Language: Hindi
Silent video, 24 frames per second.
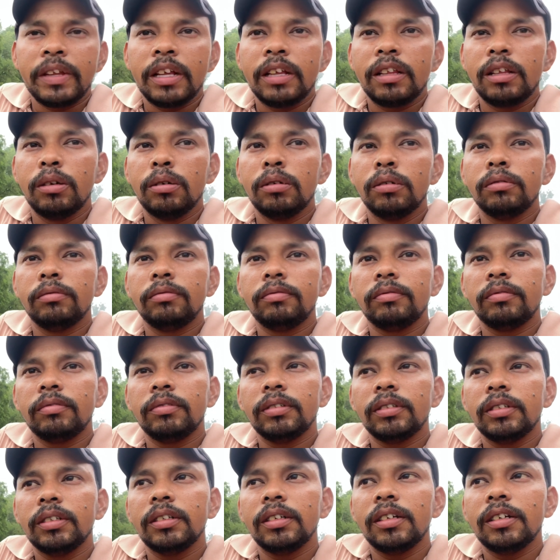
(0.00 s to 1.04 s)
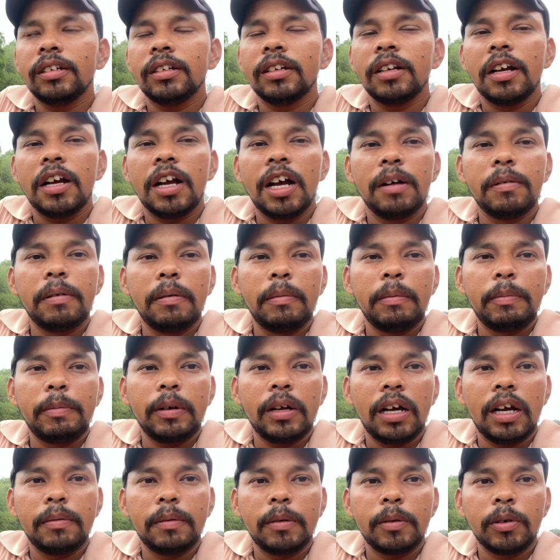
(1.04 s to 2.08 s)
तो अब हम
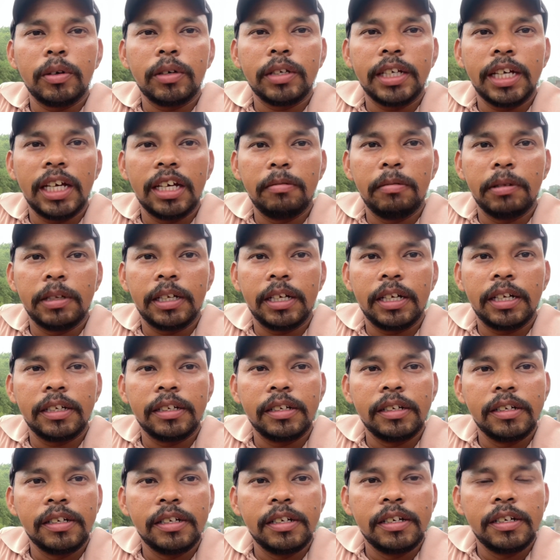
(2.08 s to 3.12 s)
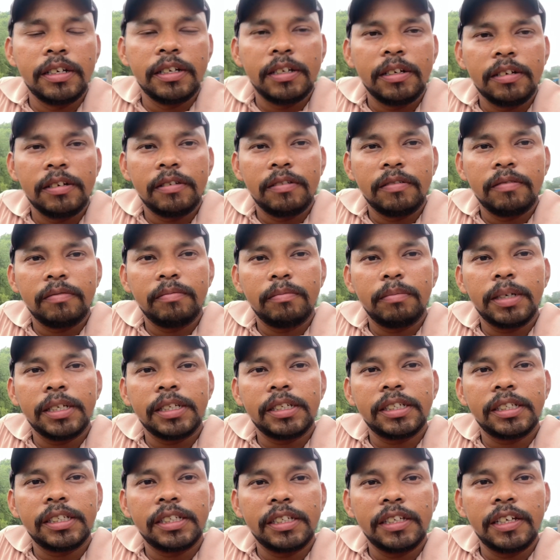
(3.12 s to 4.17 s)
अब उनको क्या ही बताया बस
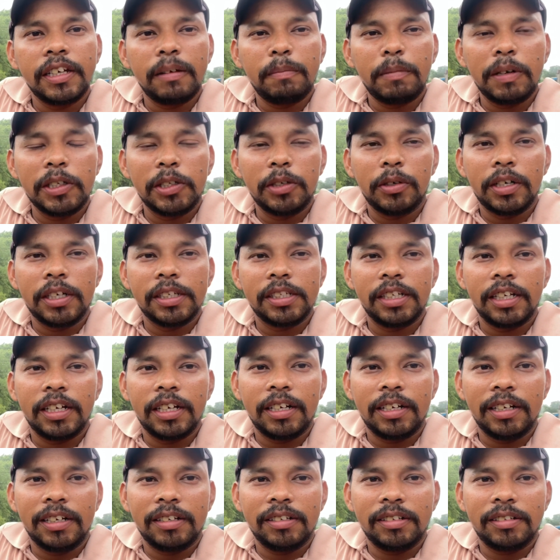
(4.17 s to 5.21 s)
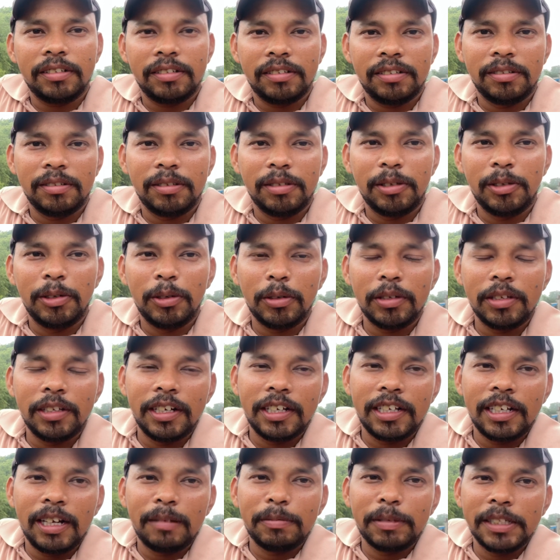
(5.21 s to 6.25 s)
ये अपना छोटा सा दुख
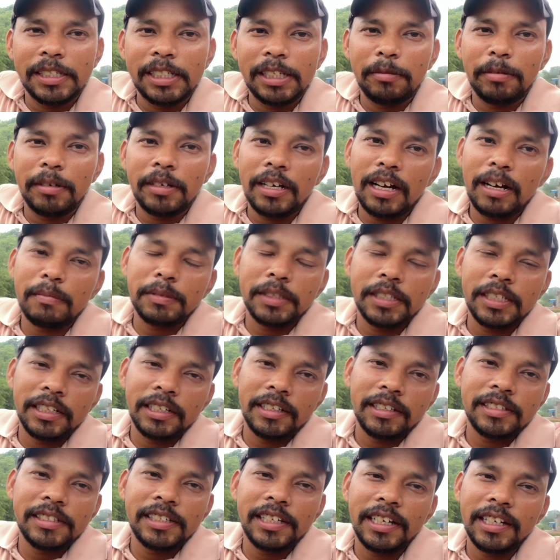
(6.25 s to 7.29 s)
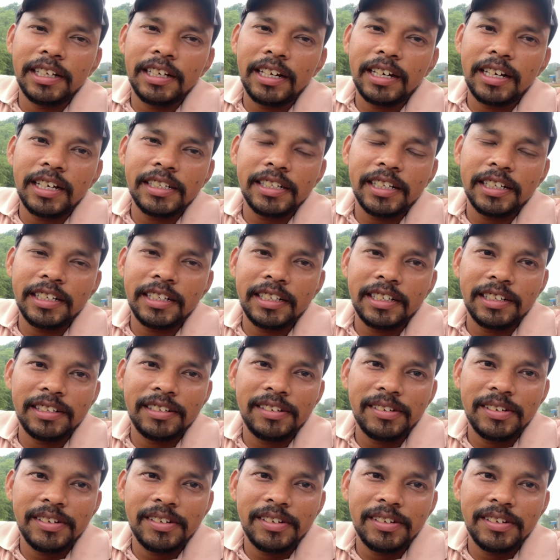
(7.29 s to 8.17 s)
दर्द आपसे सेवा आपसे शेयर करना चाहते थे